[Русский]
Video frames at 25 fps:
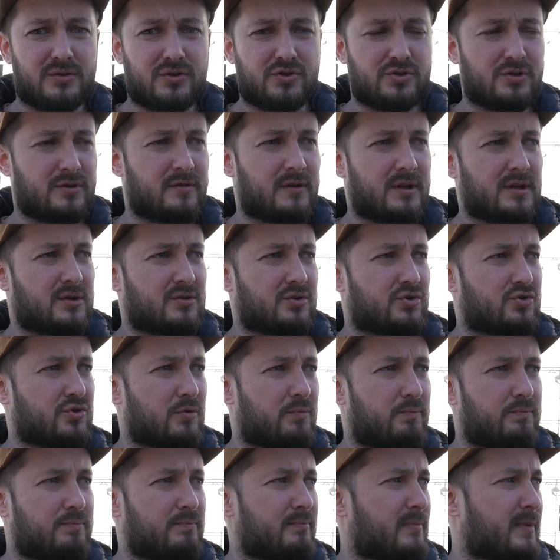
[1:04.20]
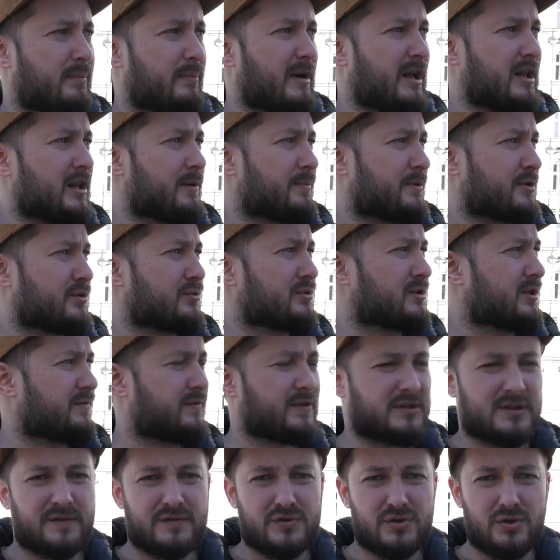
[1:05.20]
То, что говорят, то, что мало
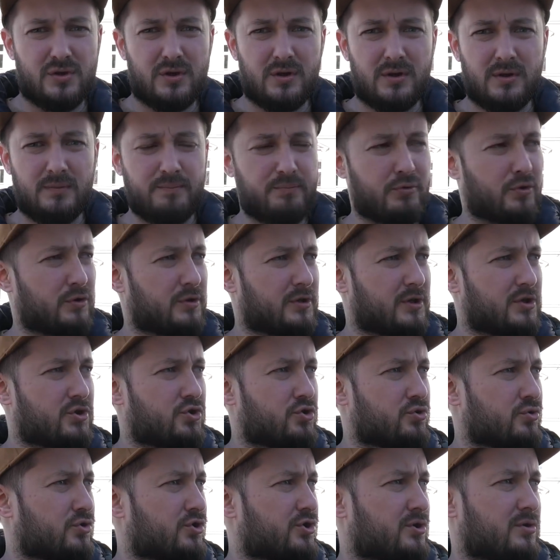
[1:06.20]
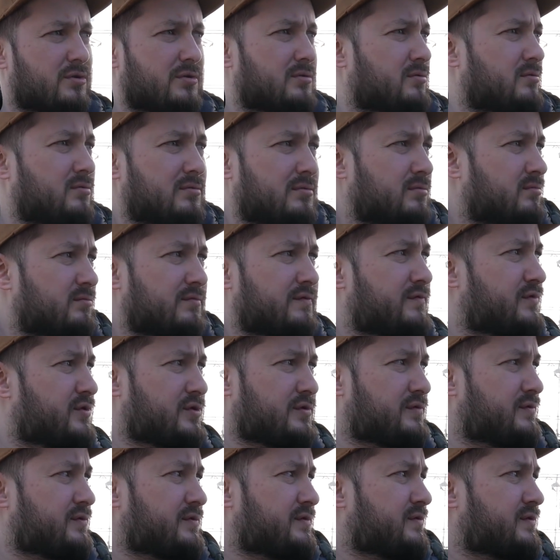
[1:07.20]
продуктов, это все полная чушь. Э,
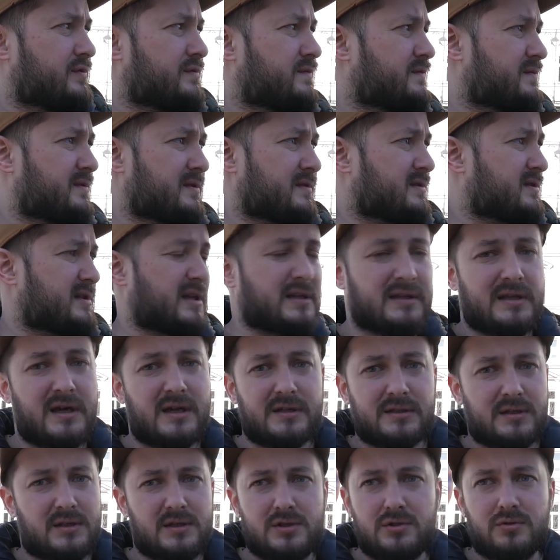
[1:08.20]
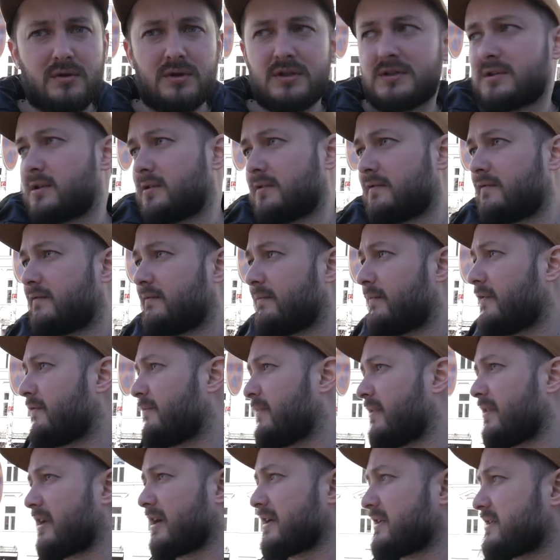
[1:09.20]
стандартная ситуация в
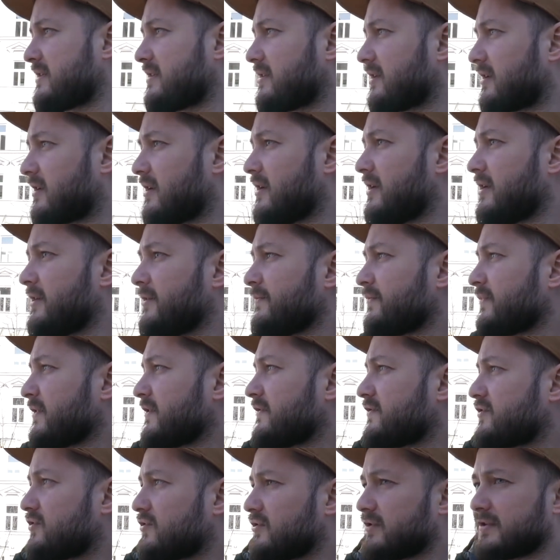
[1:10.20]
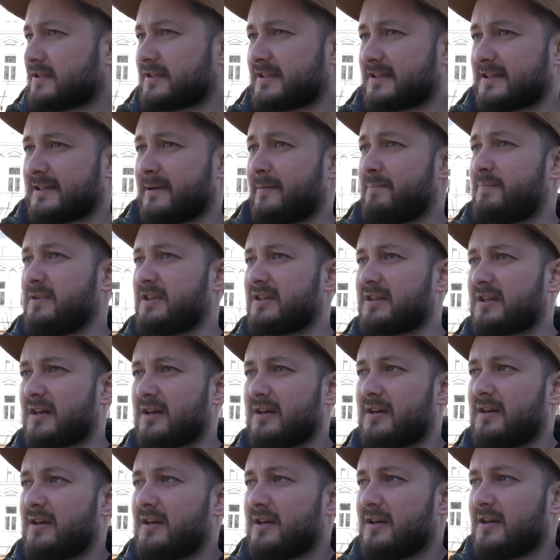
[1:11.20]
магазинах все
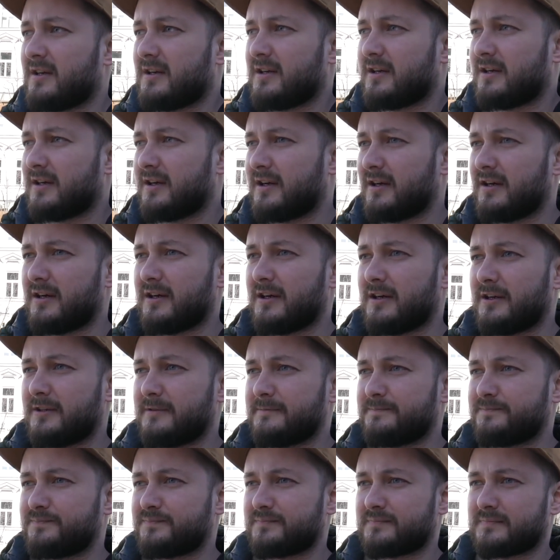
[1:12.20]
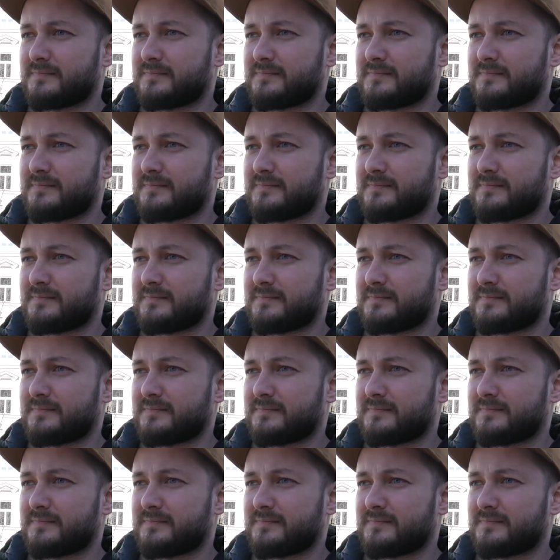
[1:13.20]
забито эм,